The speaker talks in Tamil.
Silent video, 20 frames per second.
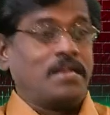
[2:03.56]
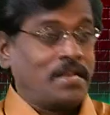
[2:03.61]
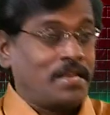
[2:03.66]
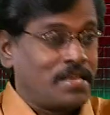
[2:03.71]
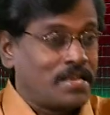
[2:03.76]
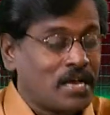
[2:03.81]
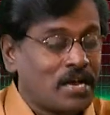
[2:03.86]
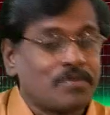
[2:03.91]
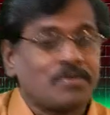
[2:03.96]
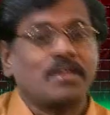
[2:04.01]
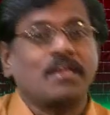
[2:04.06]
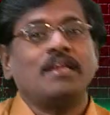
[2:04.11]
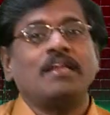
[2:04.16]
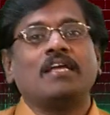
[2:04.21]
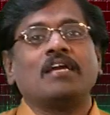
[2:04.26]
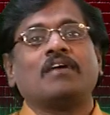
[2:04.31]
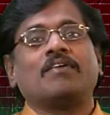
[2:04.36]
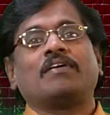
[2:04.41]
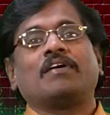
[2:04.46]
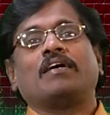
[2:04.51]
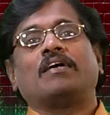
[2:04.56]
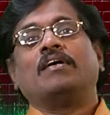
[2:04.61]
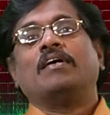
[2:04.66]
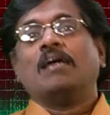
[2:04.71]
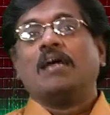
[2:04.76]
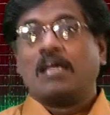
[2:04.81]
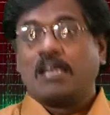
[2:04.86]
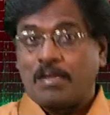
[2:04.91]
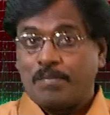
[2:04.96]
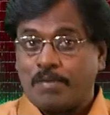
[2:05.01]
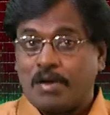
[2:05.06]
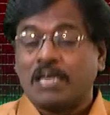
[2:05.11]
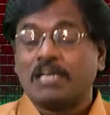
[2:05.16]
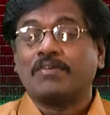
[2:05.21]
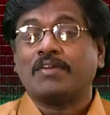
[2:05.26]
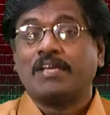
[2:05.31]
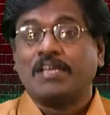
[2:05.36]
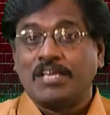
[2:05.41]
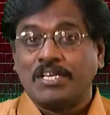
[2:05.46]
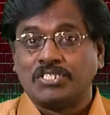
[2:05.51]
எளியாவுக்கு எளியாவாக நம்
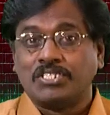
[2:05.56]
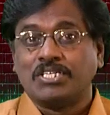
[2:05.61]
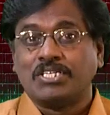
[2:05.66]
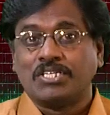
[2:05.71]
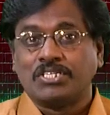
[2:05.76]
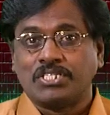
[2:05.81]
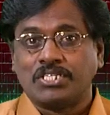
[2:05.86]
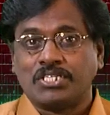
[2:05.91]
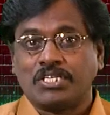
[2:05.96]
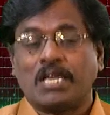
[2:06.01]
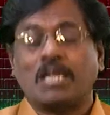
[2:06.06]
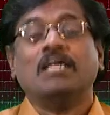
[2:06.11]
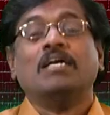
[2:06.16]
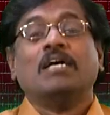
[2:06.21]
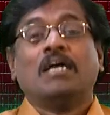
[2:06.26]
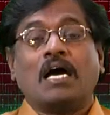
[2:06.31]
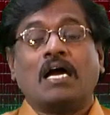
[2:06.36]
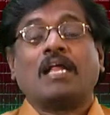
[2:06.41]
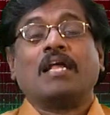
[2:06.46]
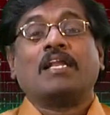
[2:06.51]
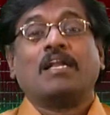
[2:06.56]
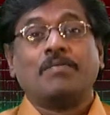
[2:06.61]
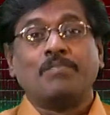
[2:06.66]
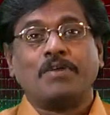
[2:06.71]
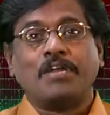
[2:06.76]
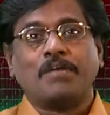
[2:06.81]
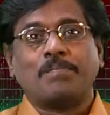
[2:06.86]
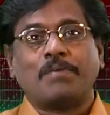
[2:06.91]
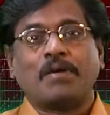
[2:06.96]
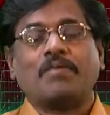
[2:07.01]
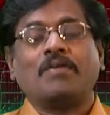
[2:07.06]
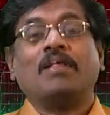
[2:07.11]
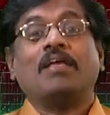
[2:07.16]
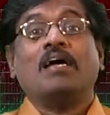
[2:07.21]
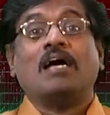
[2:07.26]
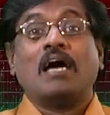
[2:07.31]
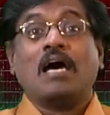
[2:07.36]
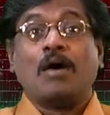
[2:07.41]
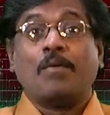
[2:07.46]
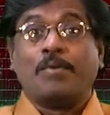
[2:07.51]
ஆண்டவராக இயேசு கிறிஸ்து இருக்கிறார் ஆனால் நம்முடைய பார்வையில்
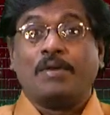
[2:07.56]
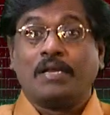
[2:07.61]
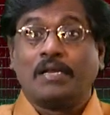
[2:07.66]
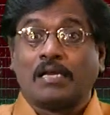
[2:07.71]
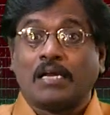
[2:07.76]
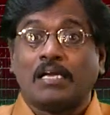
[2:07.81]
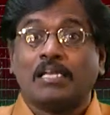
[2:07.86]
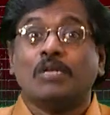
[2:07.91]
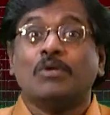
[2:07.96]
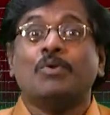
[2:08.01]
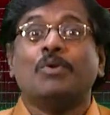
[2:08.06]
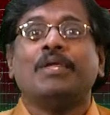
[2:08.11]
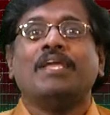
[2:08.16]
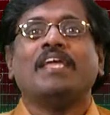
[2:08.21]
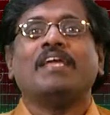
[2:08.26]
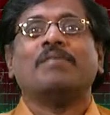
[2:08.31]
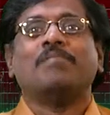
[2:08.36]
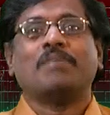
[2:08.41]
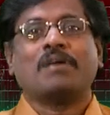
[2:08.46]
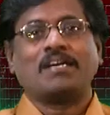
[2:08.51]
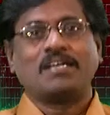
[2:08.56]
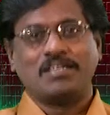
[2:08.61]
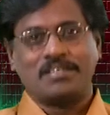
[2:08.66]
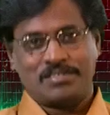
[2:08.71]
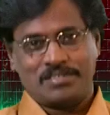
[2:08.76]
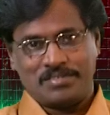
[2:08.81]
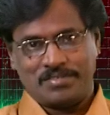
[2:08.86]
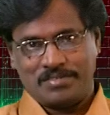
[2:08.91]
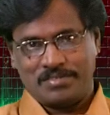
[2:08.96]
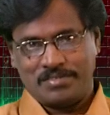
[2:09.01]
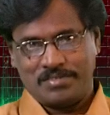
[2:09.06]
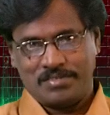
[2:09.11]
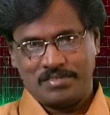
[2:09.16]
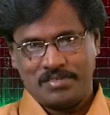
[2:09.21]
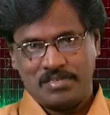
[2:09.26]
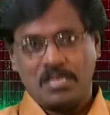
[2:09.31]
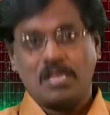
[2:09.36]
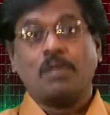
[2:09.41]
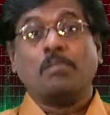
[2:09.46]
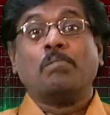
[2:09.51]
அவர் கடவுளுடைய மகன்
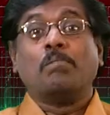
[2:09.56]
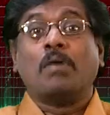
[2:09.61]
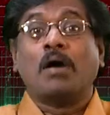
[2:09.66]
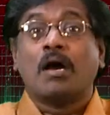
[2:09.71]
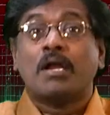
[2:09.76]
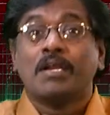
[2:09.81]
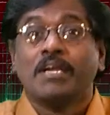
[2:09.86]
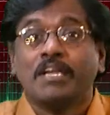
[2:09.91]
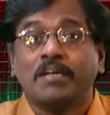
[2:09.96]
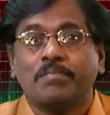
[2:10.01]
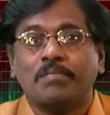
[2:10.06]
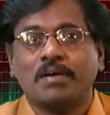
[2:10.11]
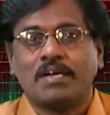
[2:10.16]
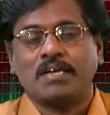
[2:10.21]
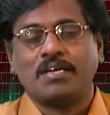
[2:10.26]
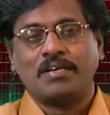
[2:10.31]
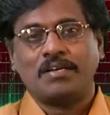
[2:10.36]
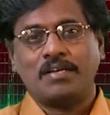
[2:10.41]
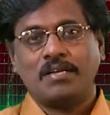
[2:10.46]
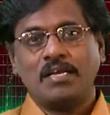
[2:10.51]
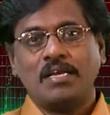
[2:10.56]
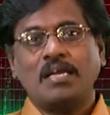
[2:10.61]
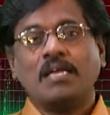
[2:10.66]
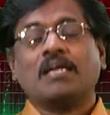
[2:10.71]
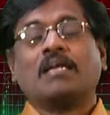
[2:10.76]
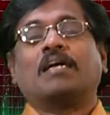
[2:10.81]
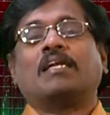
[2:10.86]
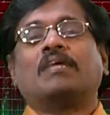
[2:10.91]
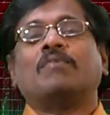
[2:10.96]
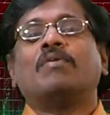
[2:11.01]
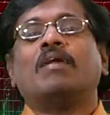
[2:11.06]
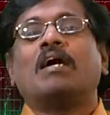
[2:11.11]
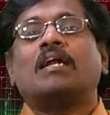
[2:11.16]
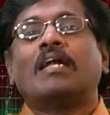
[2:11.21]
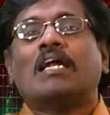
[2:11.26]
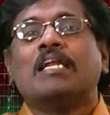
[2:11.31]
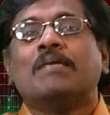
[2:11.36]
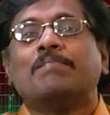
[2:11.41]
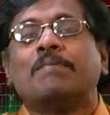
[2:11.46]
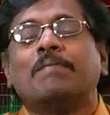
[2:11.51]
மானிட மகன்
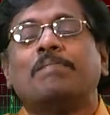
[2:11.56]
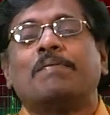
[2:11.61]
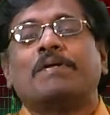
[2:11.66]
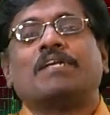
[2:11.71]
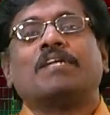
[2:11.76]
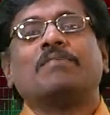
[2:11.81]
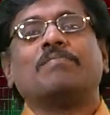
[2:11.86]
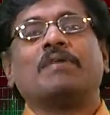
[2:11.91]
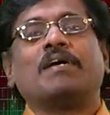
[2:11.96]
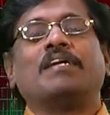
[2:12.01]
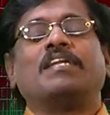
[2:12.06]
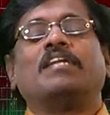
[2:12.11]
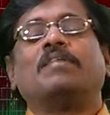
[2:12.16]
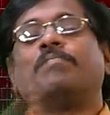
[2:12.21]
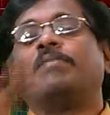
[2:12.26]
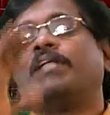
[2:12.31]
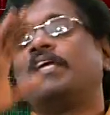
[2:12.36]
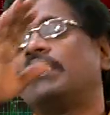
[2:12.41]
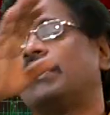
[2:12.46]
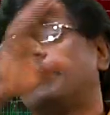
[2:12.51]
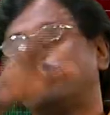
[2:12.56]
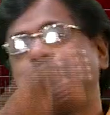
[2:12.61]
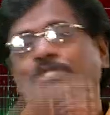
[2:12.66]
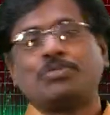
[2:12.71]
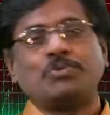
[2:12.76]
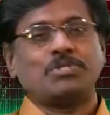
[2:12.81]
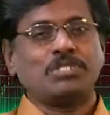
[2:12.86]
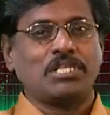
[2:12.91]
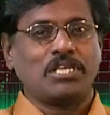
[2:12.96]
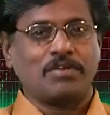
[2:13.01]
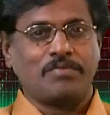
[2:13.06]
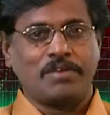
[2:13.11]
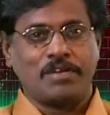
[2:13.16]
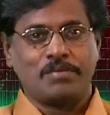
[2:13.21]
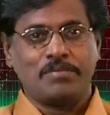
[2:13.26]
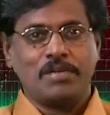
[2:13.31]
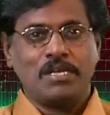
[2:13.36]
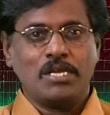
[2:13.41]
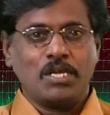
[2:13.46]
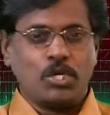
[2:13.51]
கடவுளால் அனுப்பப்பட்ட மகன் என்பதை நாம் விசுவாசிக்க
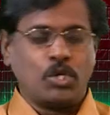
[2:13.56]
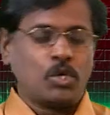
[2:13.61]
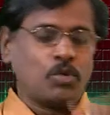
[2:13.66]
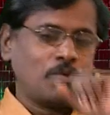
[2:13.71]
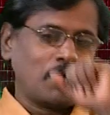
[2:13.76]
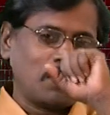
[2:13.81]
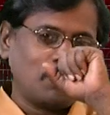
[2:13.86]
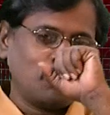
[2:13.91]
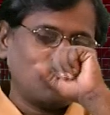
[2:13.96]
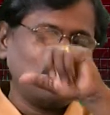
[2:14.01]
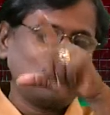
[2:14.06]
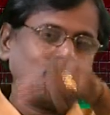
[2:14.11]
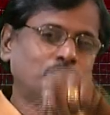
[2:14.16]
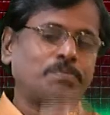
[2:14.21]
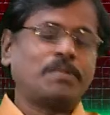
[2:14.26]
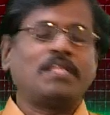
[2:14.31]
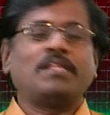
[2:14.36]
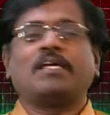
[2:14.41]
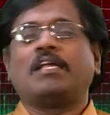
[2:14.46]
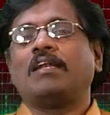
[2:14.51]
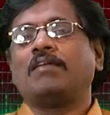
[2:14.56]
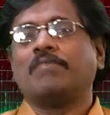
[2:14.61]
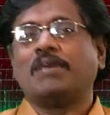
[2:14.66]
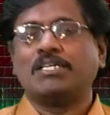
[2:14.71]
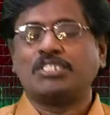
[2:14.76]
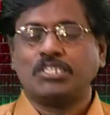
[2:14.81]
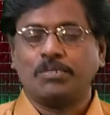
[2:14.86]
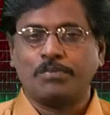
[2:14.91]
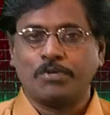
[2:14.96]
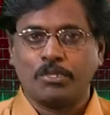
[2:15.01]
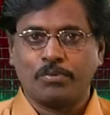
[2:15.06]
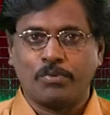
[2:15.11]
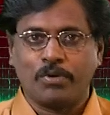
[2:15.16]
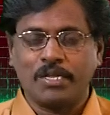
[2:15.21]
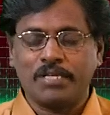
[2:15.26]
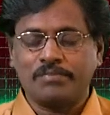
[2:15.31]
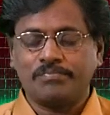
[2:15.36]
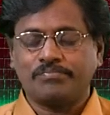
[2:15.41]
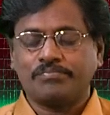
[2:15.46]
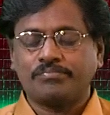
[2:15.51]
வேண்டும் யோவான் மூன்று பதினாறில் வாசிப்பது போல